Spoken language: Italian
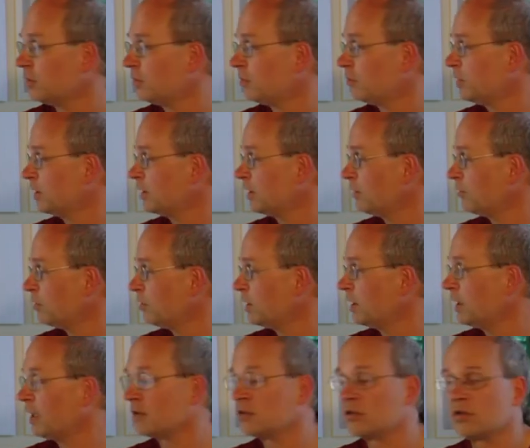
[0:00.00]
mettevano
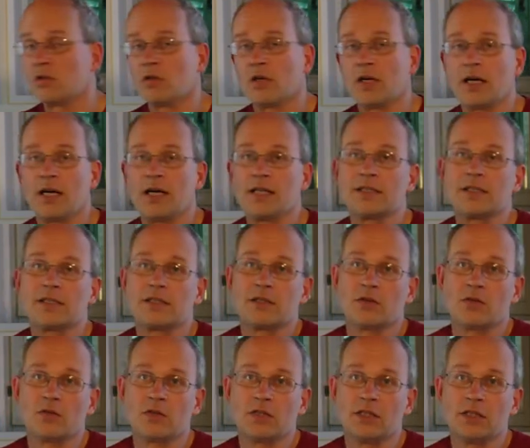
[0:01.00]
in atto
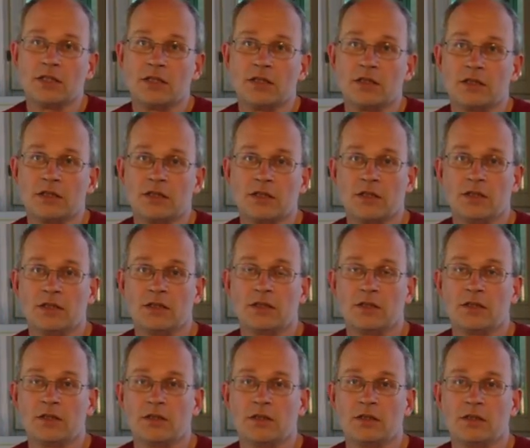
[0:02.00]
azioni
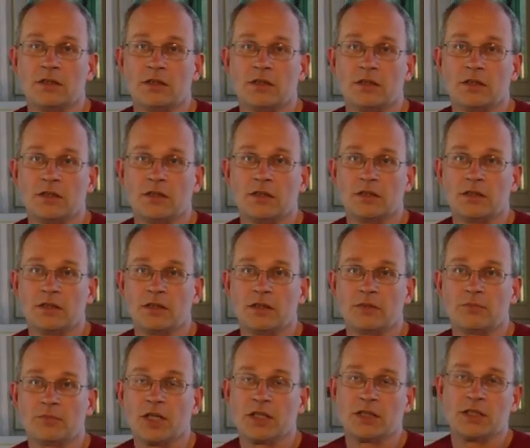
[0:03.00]
eh,
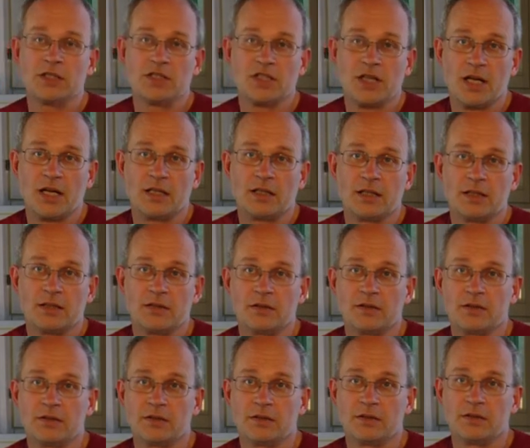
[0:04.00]
partigiane
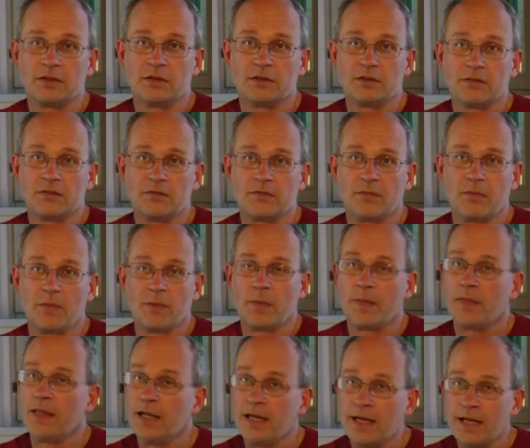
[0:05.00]

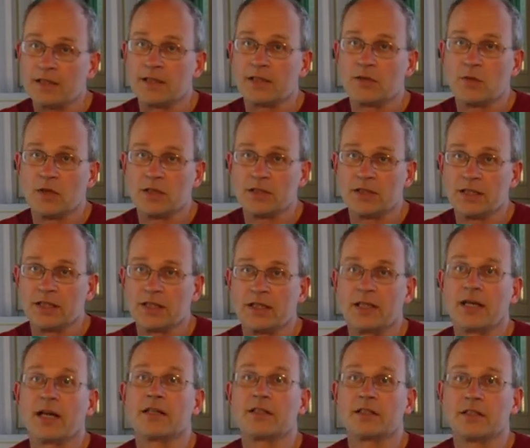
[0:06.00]
negli altri quartieri
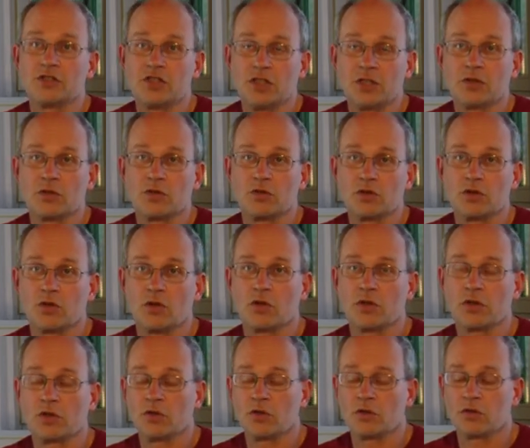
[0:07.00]
e anche in centro
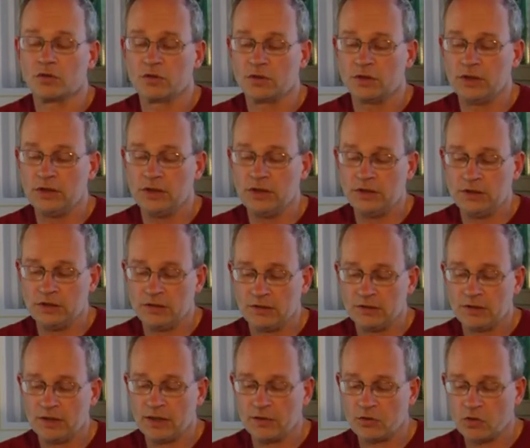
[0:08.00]
storico di
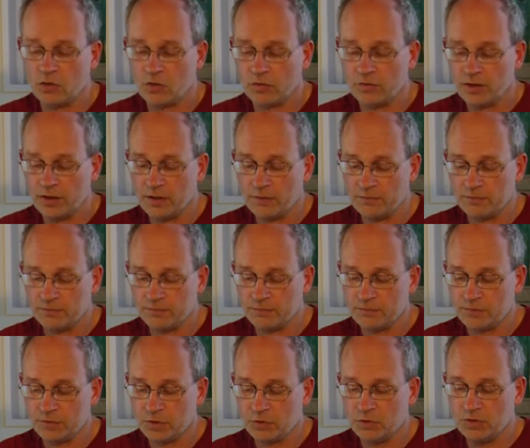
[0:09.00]
Cracovia.
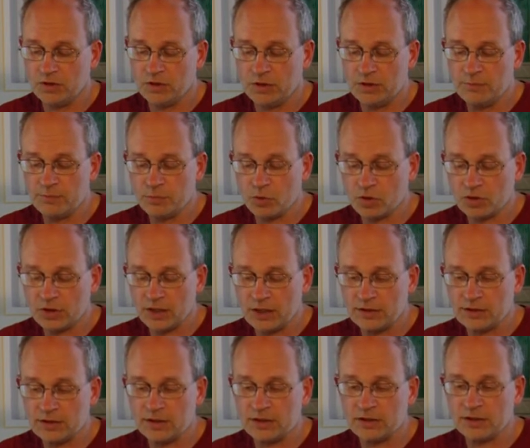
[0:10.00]
Quindi
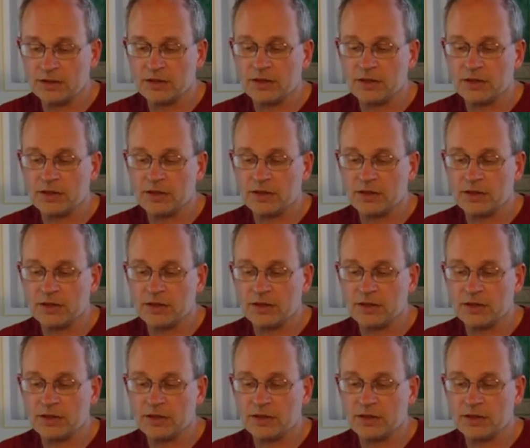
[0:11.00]
importante